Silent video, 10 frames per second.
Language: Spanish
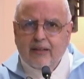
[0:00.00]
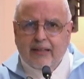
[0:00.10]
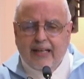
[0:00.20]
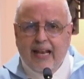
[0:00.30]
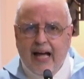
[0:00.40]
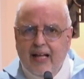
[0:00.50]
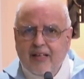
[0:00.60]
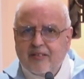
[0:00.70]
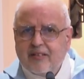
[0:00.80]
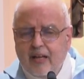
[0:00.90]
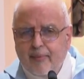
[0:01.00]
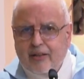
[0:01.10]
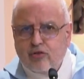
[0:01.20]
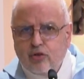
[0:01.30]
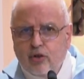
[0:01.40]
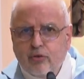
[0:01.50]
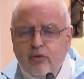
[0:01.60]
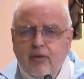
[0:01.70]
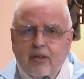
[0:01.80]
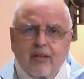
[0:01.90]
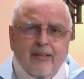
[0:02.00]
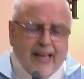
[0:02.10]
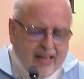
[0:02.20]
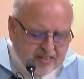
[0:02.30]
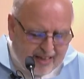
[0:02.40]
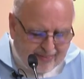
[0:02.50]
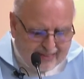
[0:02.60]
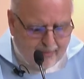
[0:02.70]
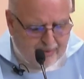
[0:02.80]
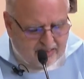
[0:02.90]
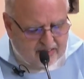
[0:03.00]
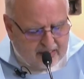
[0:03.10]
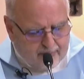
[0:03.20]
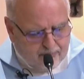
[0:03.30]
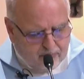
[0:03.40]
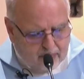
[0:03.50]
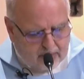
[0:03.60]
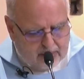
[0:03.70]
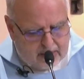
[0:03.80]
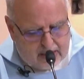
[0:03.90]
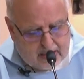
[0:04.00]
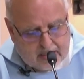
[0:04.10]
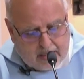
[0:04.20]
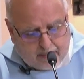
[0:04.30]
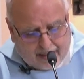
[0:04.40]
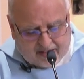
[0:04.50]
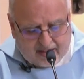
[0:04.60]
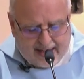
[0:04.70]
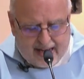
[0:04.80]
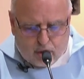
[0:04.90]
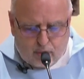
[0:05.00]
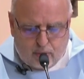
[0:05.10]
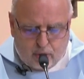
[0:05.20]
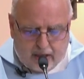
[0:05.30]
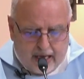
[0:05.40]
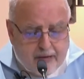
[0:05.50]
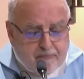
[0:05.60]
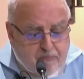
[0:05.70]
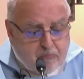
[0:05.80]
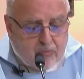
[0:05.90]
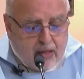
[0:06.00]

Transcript: de la celebración de la Santa Misa. Parecería como que